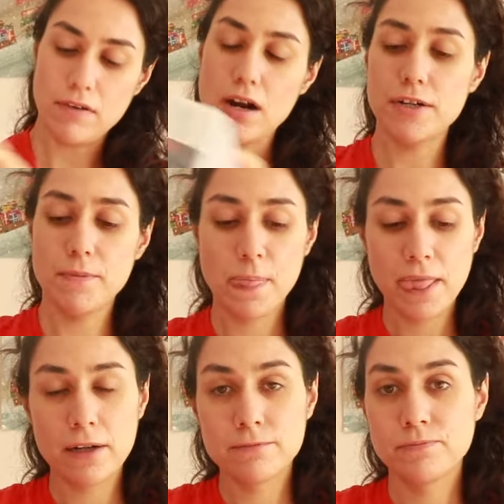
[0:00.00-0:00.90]
var.
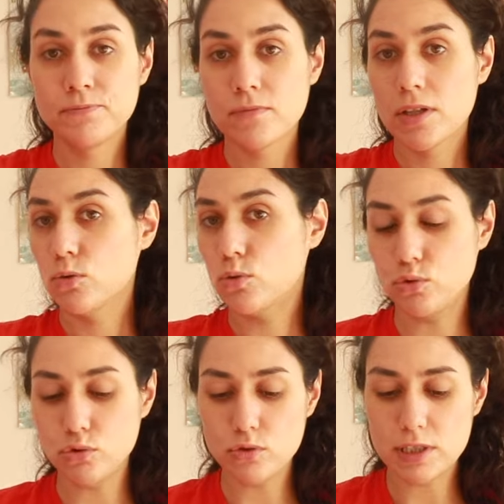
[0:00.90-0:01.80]

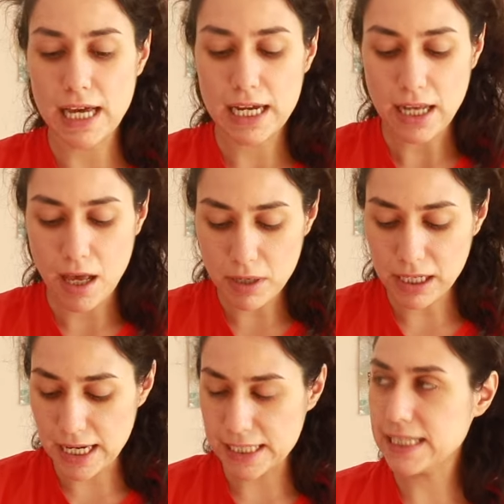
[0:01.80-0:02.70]
Kutu güzel ama
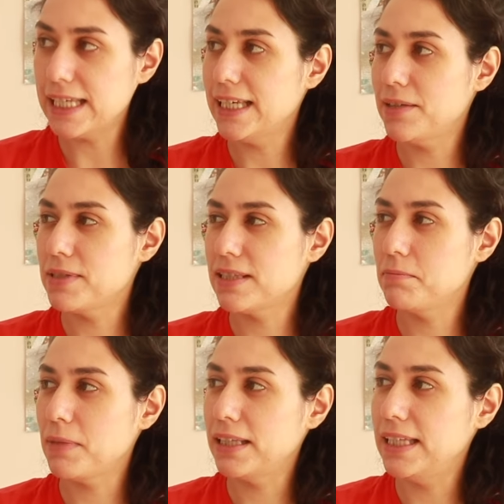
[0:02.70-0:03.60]
KSE
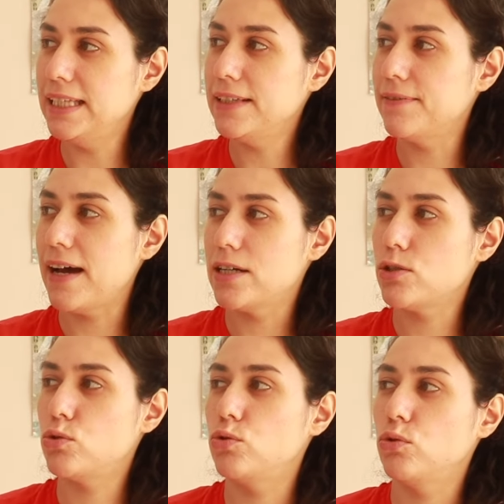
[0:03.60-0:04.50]
Games'in ben ilk
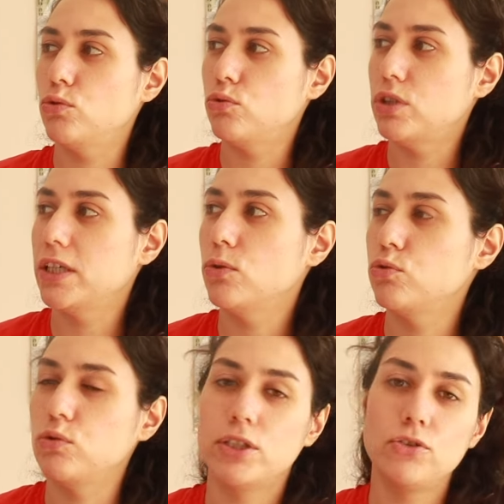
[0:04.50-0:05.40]
versiyonundaki
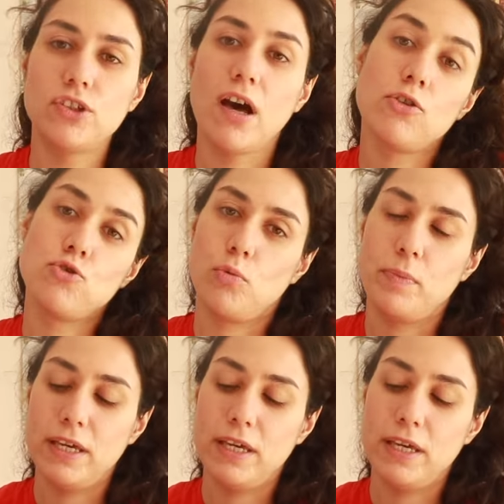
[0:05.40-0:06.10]
kutuları daha çok